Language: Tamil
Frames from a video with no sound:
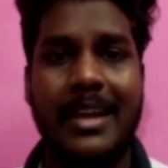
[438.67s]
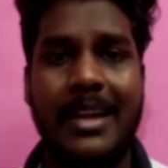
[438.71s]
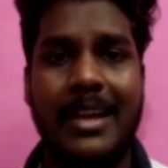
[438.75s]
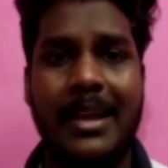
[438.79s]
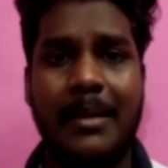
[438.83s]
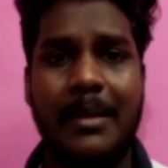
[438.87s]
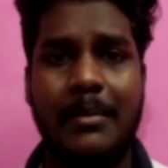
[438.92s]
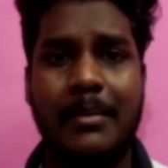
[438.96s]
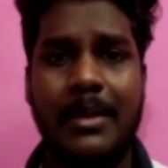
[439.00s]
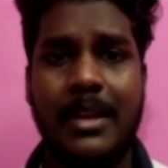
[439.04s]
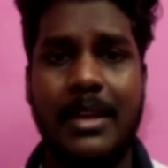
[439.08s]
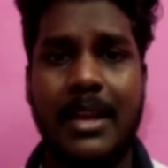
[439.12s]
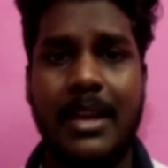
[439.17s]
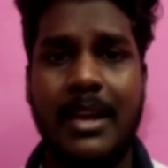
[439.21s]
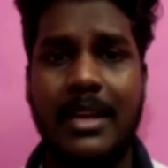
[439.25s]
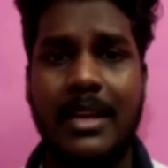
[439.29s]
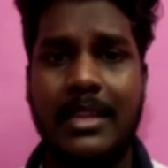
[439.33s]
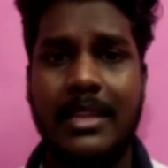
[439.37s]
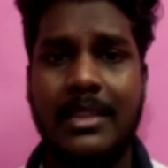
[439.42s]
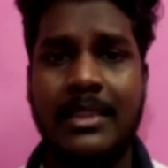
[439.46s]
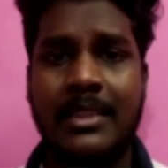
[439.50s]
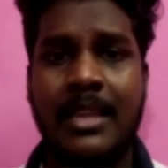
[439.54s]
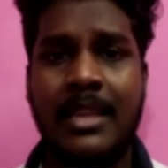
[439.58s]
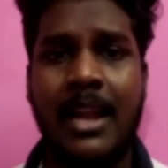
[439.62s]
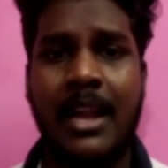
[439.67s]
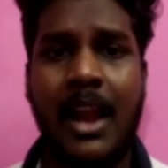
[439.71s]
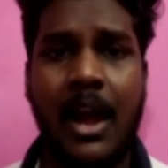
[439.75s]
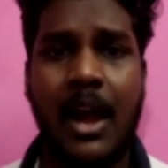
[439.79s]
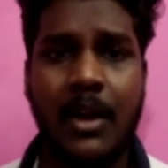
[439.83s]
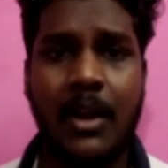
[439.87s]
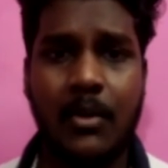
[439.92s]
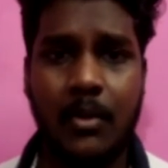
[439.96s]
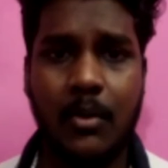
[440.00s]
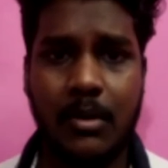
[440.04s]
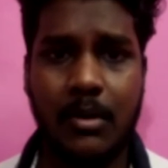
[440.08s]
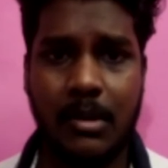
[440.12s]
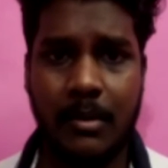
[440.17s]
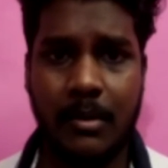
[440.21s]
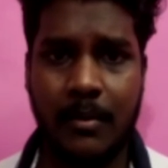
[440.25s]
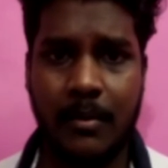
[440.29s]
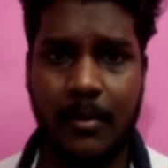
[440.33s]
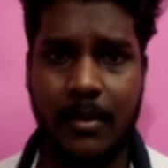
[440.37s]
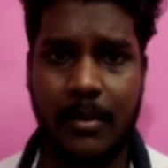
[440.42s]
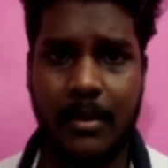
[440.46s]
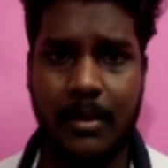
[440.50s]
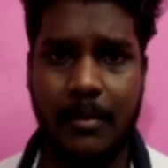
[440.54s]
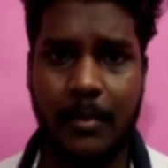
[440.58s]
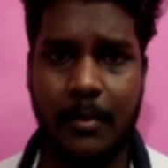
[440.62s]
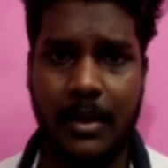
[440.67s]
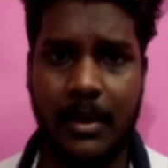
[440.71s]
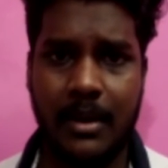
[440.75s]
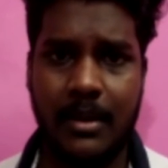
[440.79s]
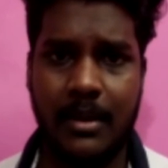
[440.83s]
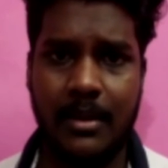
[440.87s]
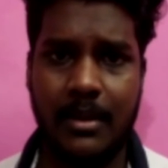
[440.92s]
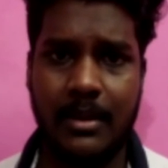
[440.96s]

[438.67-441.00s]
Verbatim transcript: ஏன் அப்படின்னா இந்த லாக்டவுன் டைம் ப